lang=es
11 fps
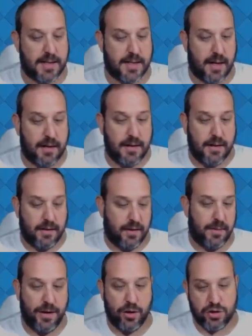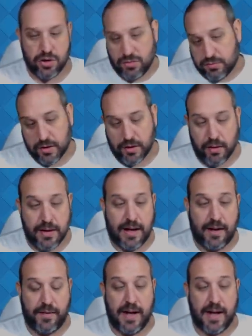esta, nivel 8. Bueno,
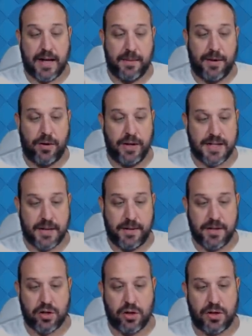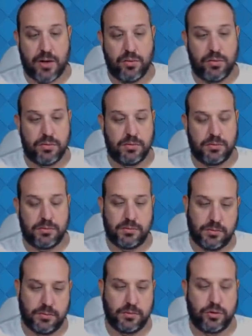al final aquí abajo ya sabéis, contra
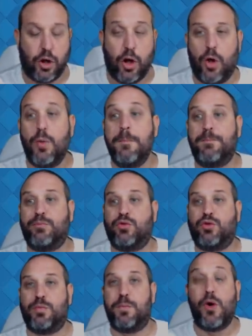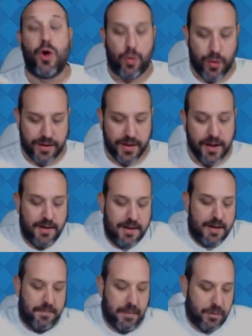un, un todo, un puro duende
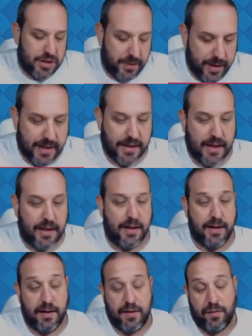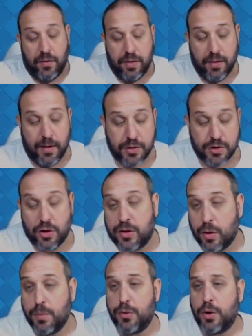vamos a ver qué tal eh, funciona. Pues contra
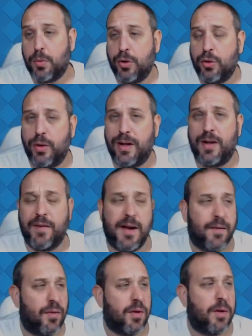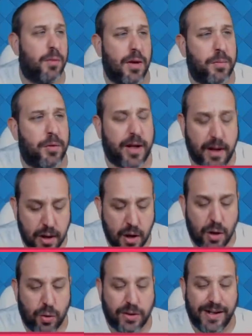un puro duende al final funciona muy bien porque
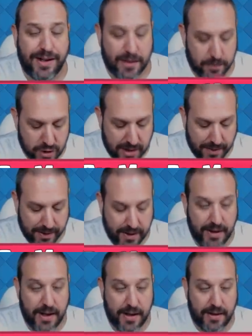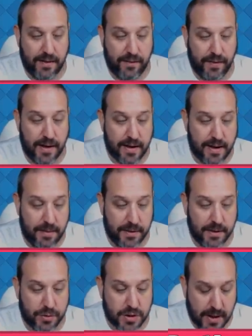utilizamos la Valkyria y al final
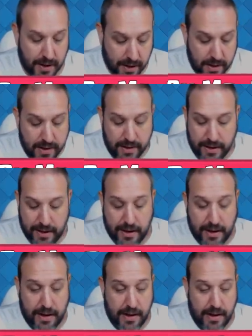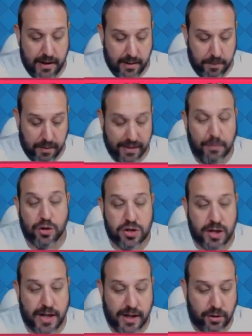realmente pues nada. Eh, empezamos
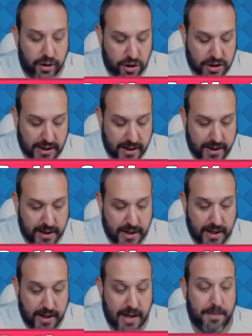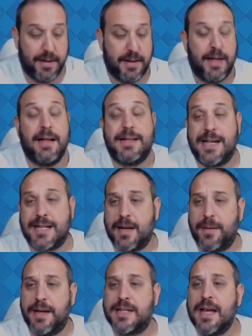dejando que nos ataque tranquilamente, ya
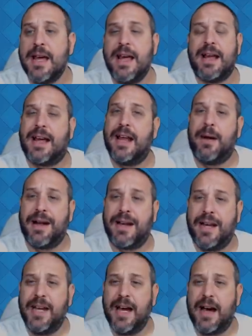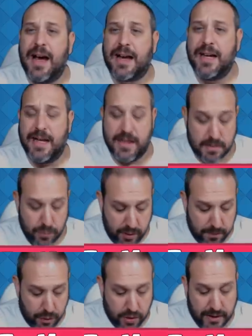sabéis que la Valquiria aquí es muy
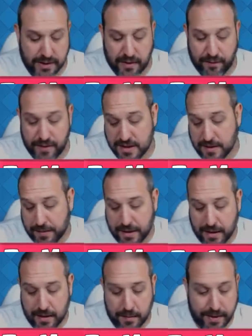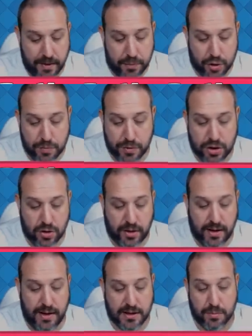importante, flecha para el barril, por supuesto,
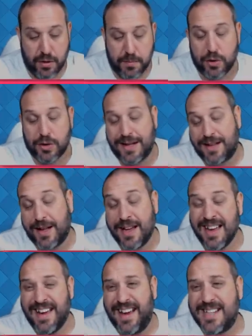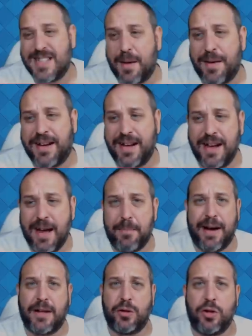y es muy importante esta Valquiria
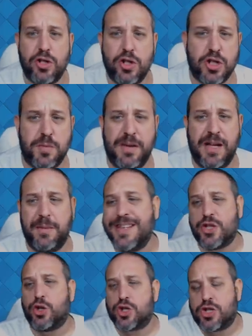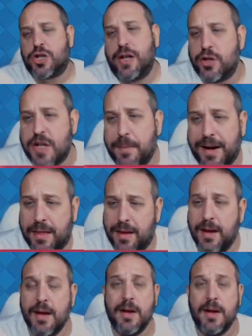para todos los mini bichos que nos aparece,